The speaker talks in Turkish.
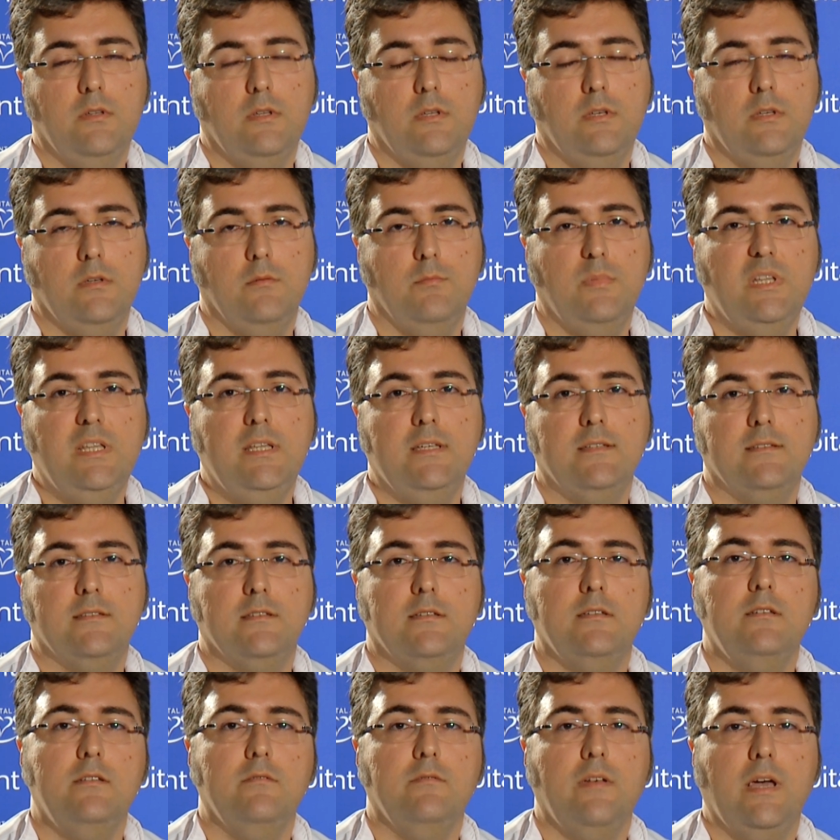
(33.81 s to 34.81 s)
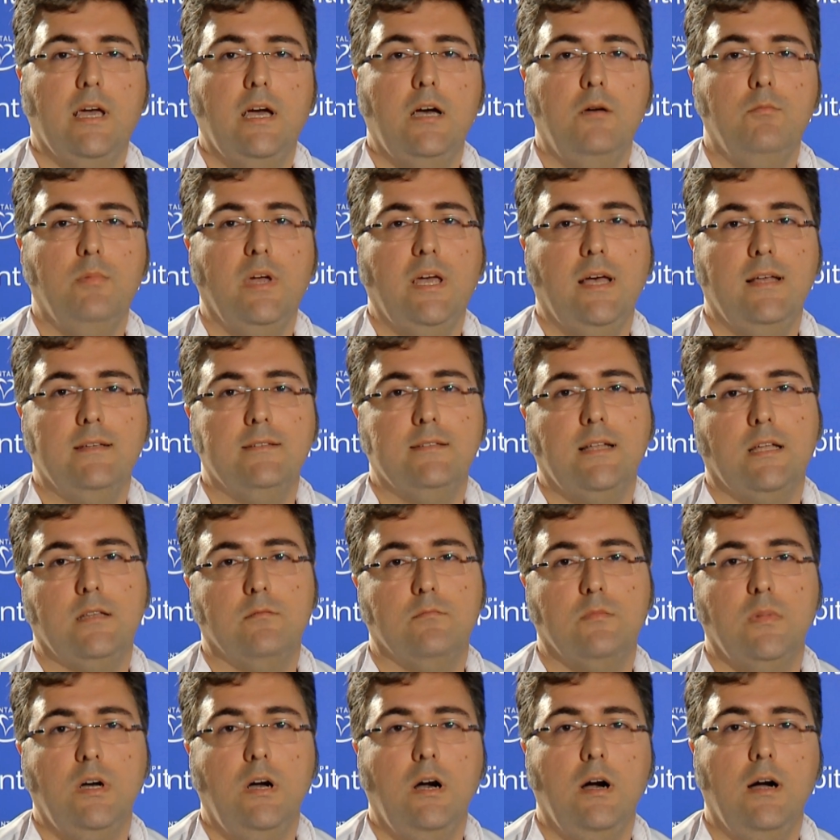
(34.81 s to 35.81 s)
e, bleaching veya
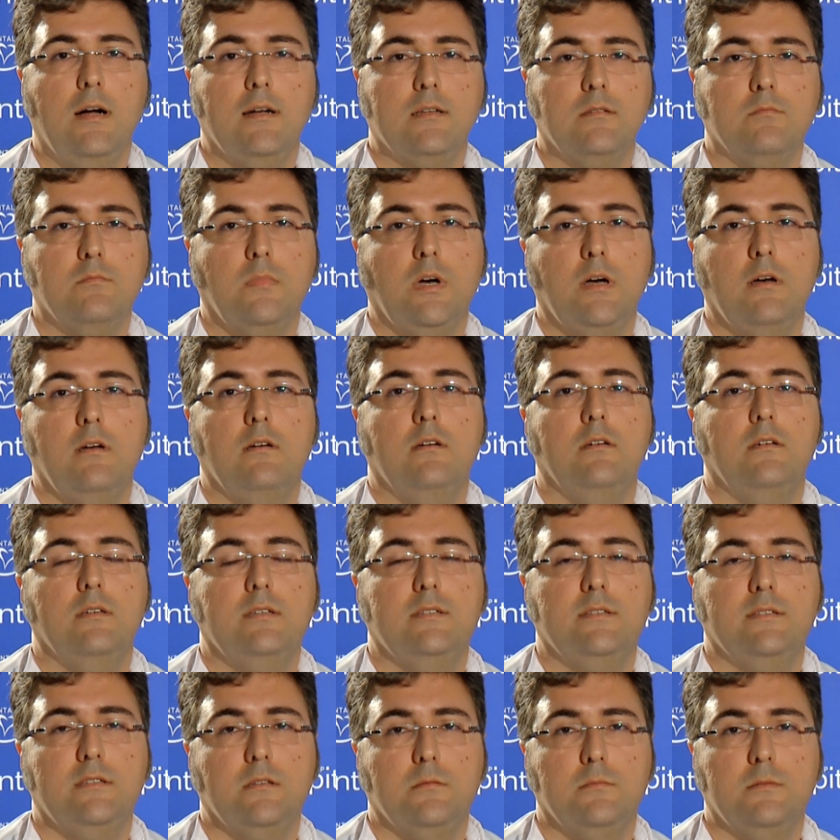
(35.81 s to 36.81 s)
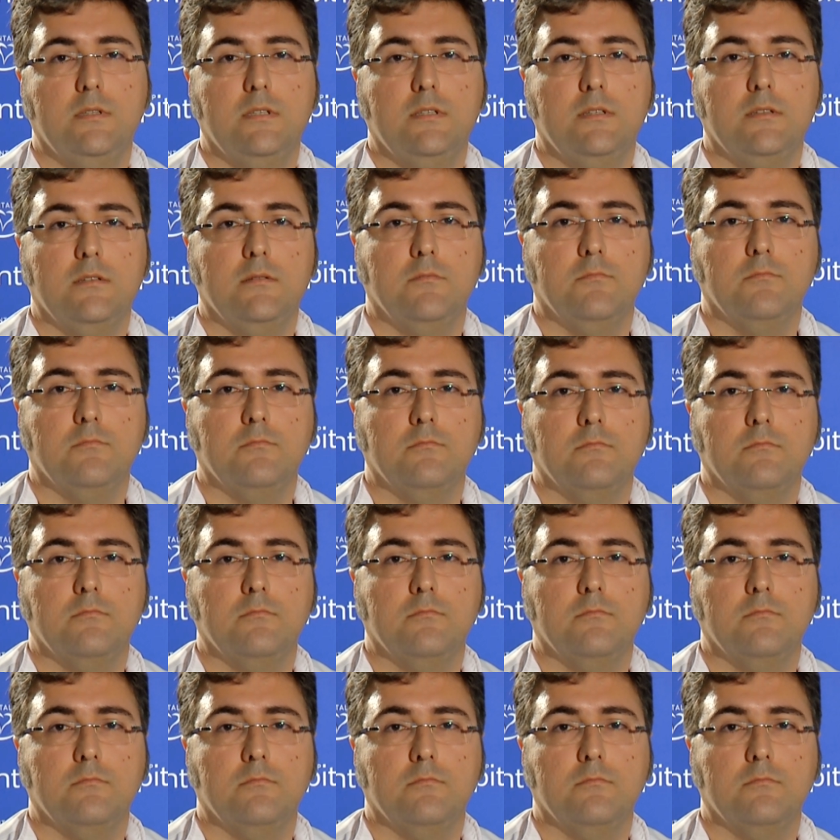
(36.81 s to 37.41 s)
beyazlatma, ağartma işlemidir.